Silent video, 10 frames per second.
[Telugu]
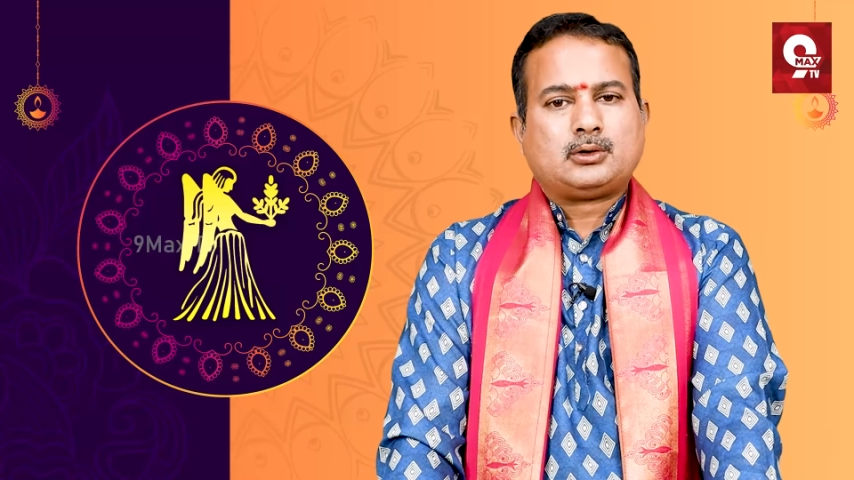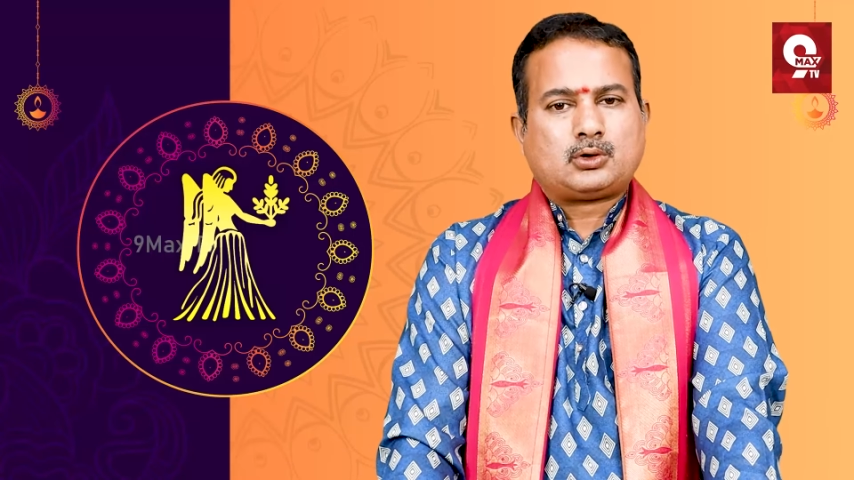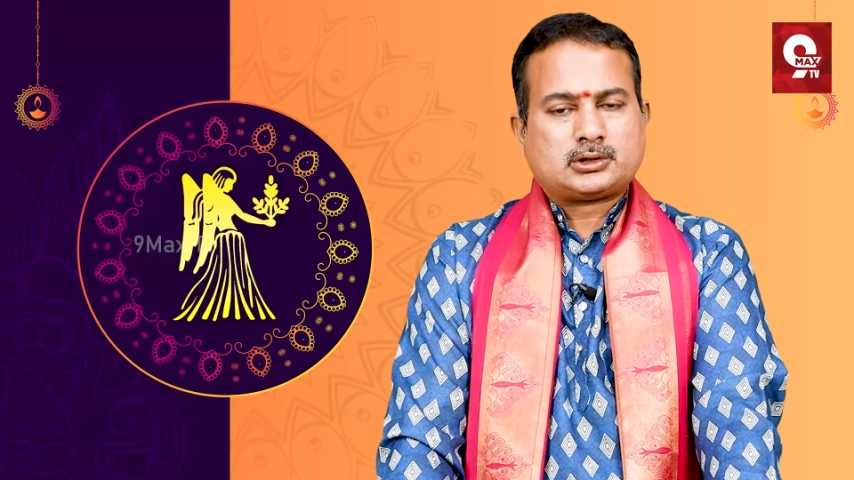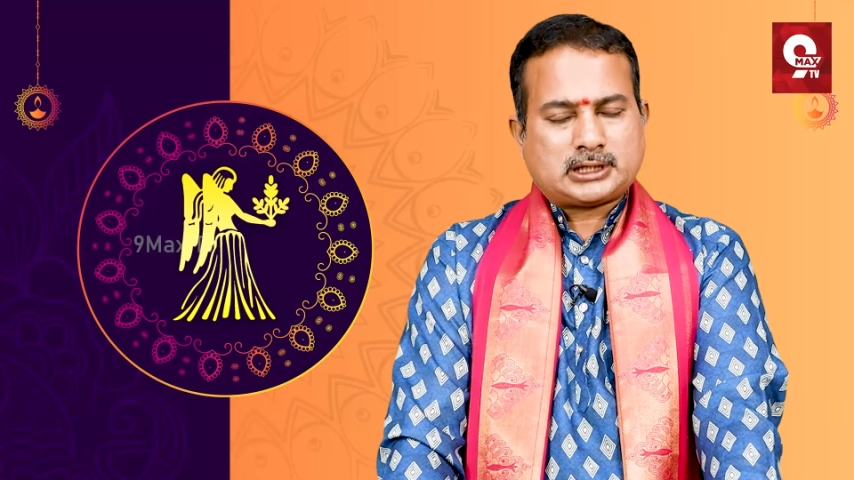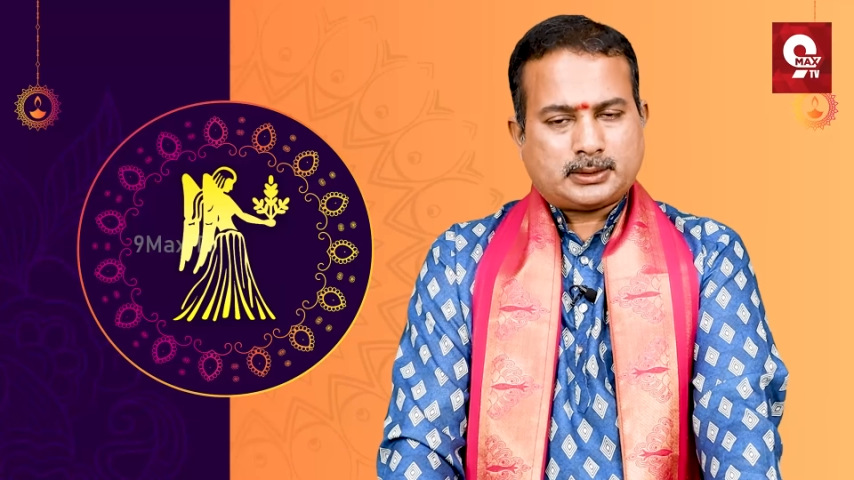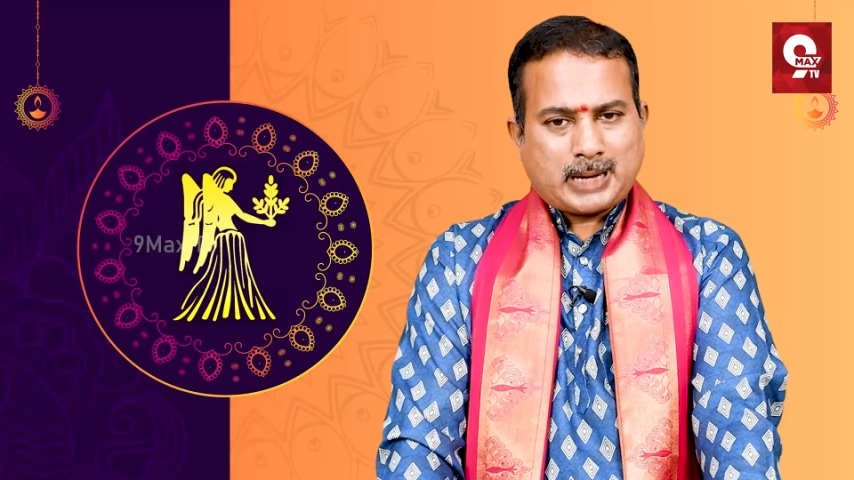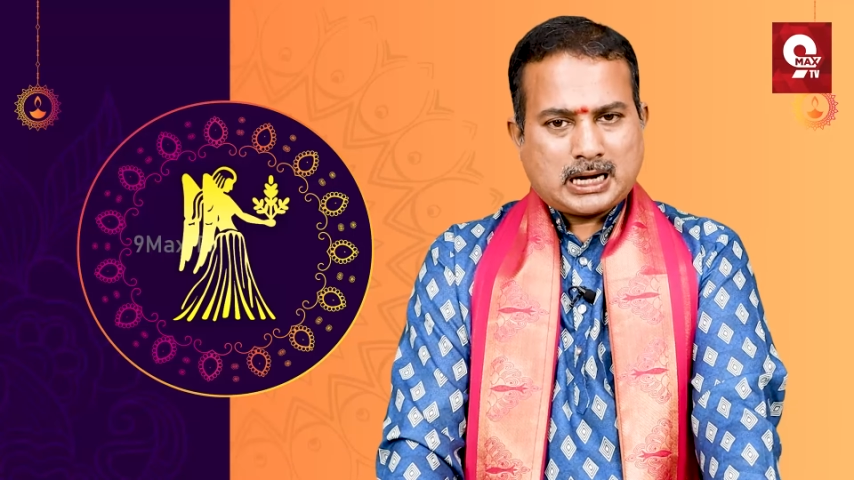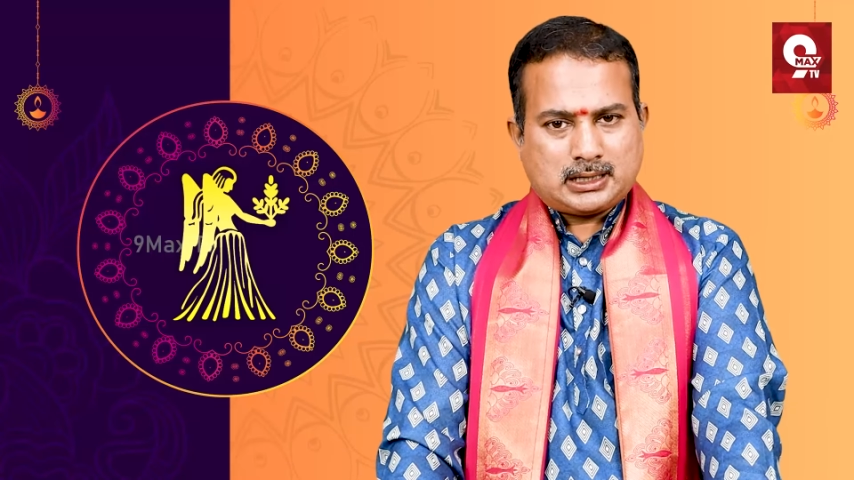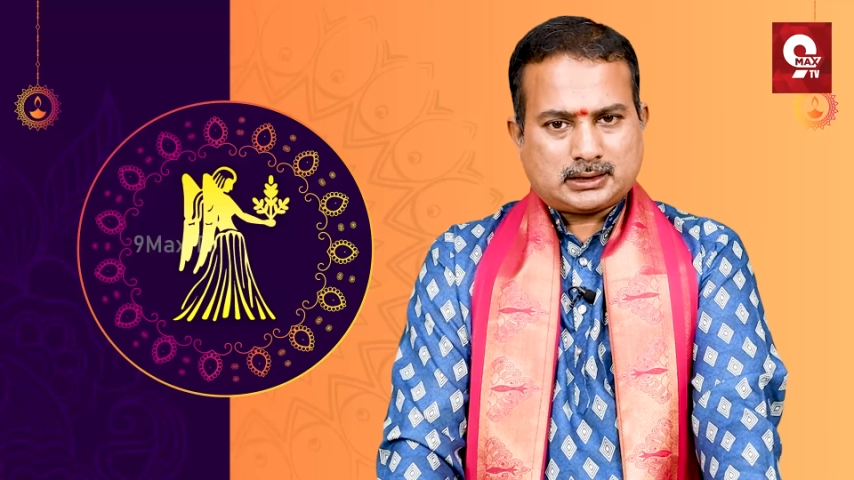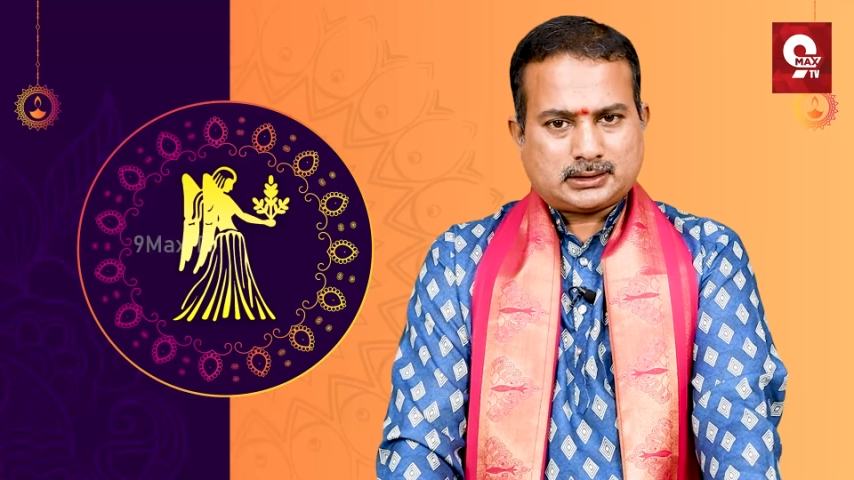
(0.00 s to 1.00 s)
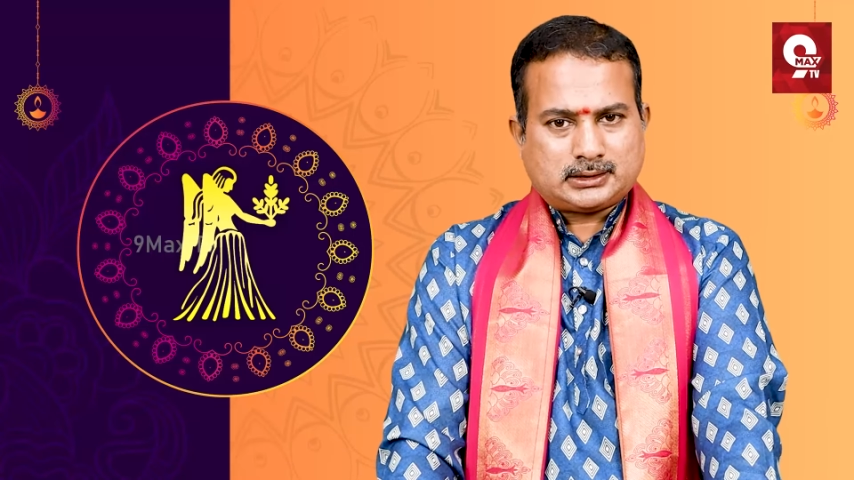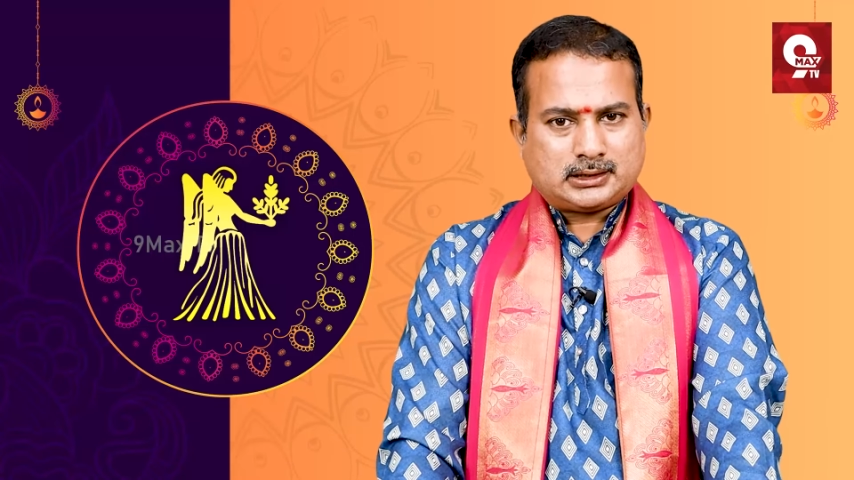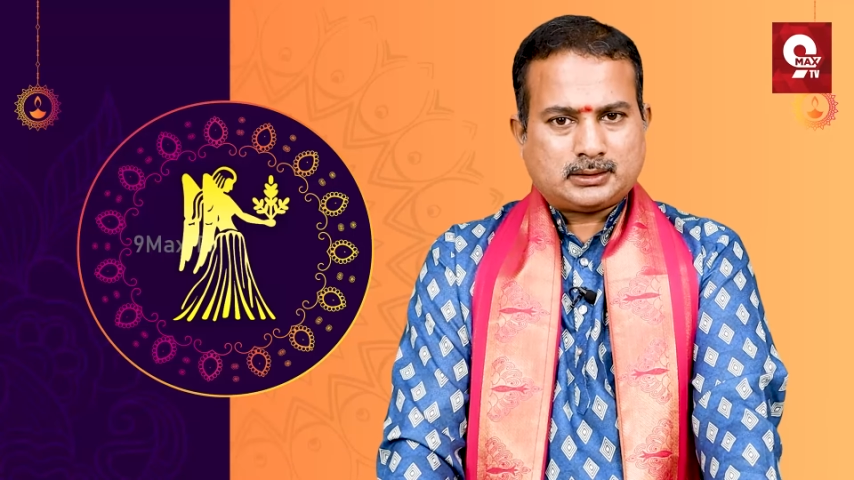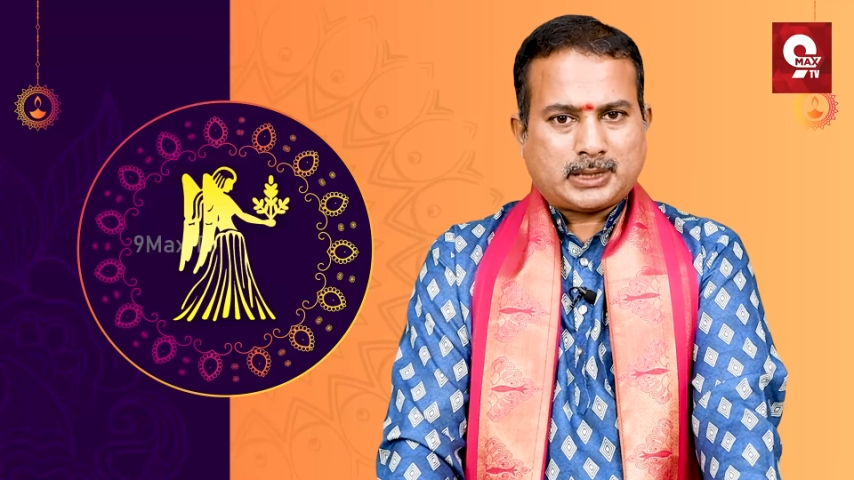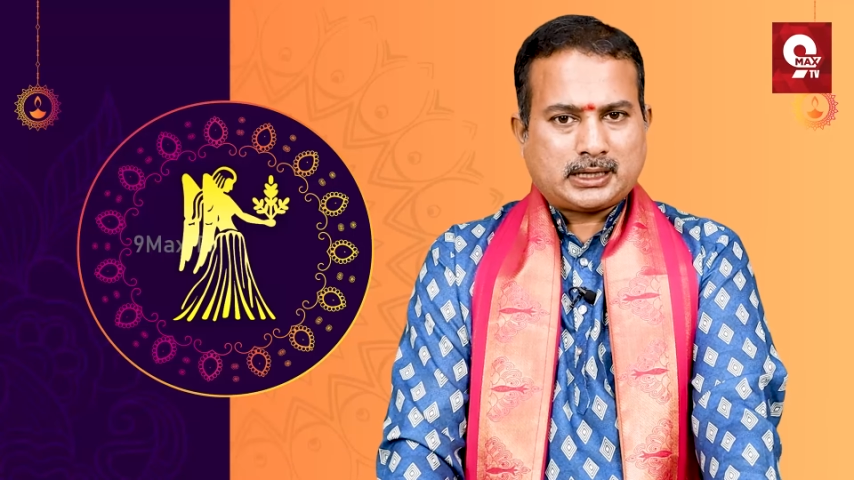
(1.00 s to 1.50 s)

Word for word: ఒక్కొక్కసారి బ్యాడ్ లక్ ఎందుకంటే